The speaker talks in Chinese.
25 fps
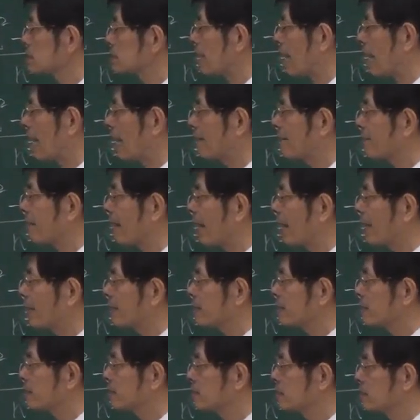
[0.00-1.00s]
大 M i
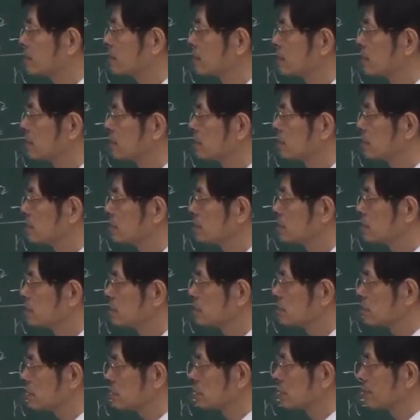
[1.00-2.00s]

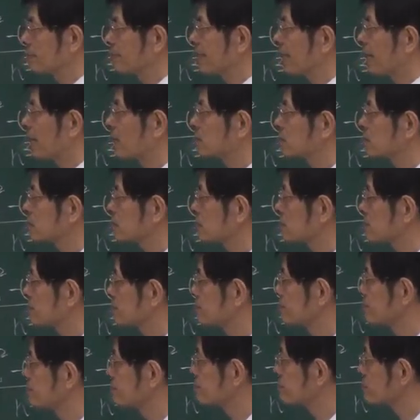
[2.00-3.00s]
是怎么样子，
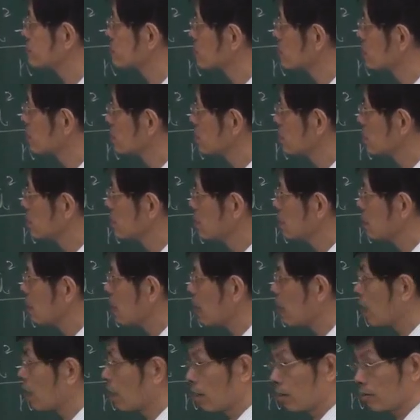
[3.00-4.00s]

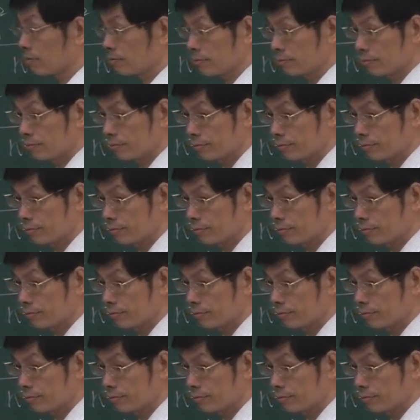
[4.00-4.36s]
呃。